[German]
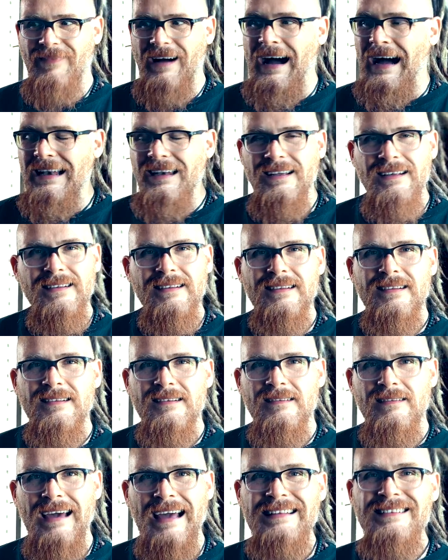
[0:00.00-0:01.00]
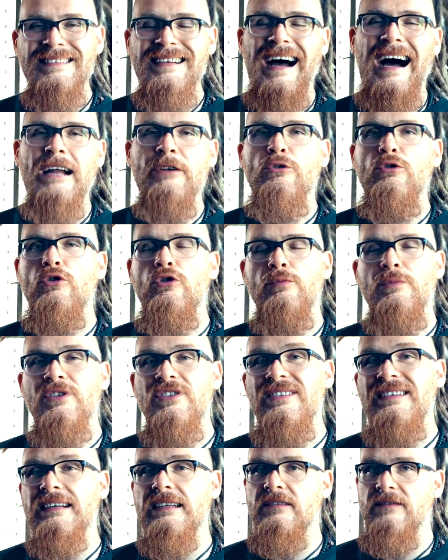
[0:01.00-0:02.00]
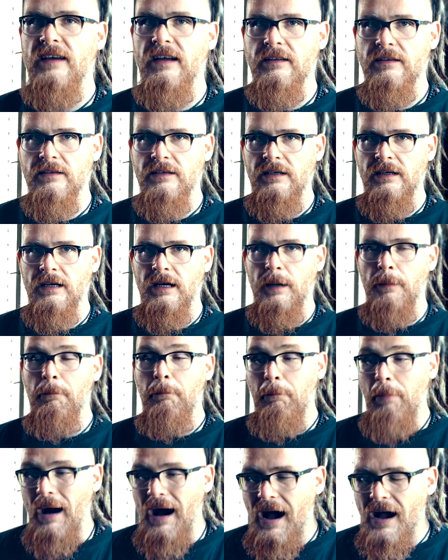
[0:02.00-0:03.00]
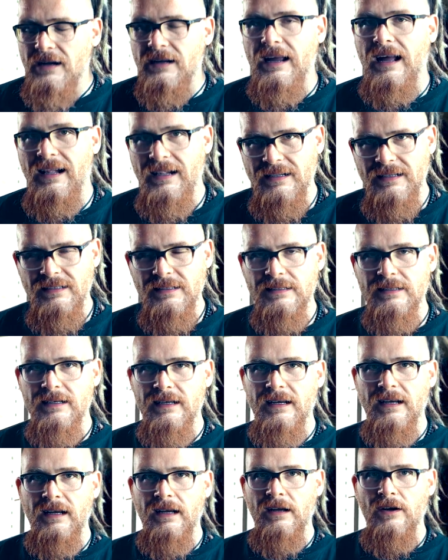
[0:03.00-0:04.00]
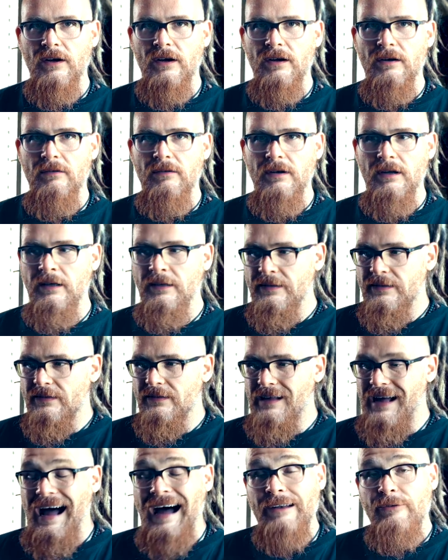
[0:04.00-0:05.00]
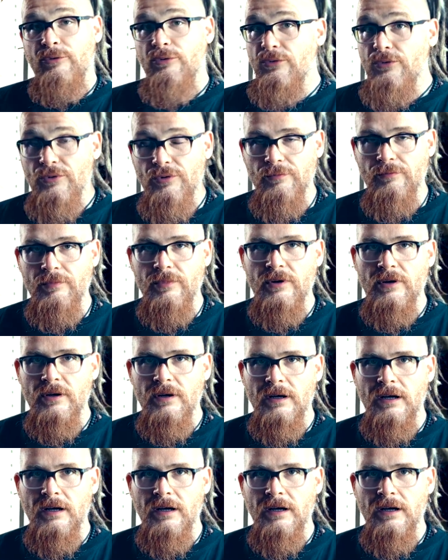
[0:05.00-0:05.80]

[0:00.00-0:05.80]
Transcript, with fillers: alles entanonymisiert wird. Bargeld ist anonym.